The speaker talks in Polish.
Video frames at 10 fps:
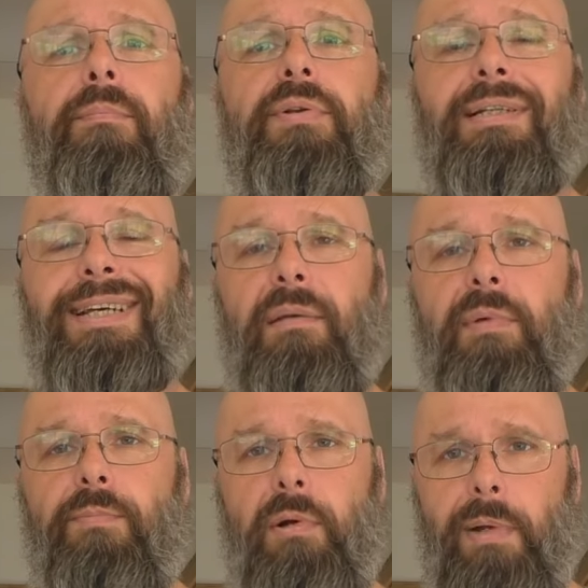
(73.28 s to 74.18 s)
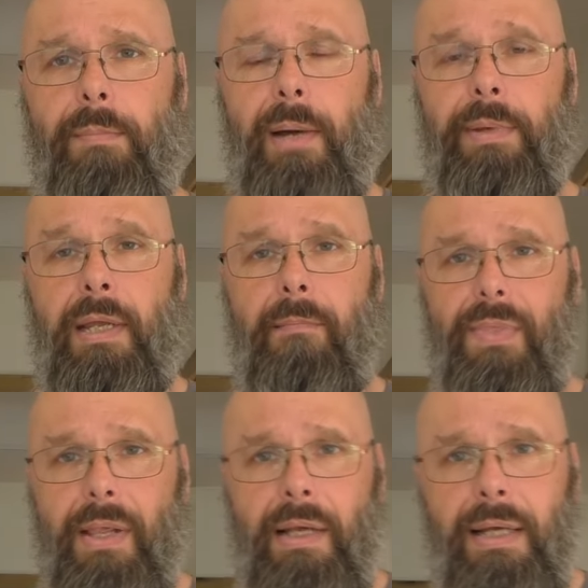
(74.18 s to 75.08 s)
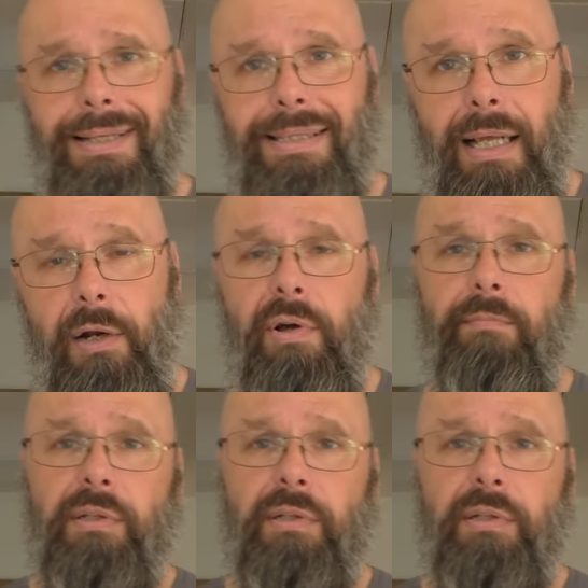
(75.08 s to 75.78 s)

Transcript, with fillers: przede jakimi problemami e, stanąłem.